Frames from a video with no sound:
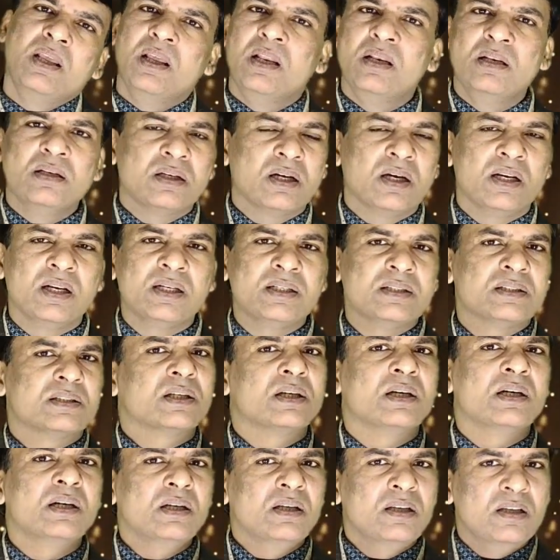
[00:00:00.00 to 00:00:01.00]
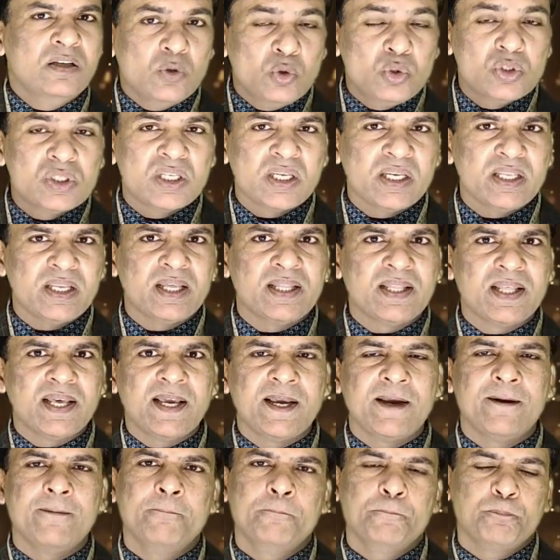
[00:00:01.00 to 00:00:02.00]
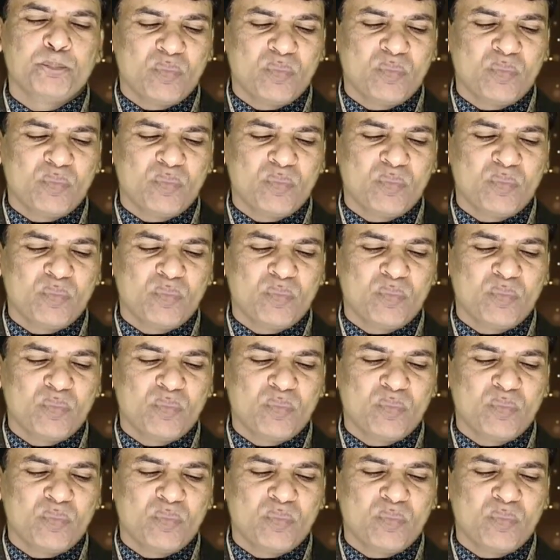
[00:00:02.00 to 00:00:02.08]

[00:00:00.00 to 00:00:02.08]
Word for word: इन कलर्स का यूज किया जाता है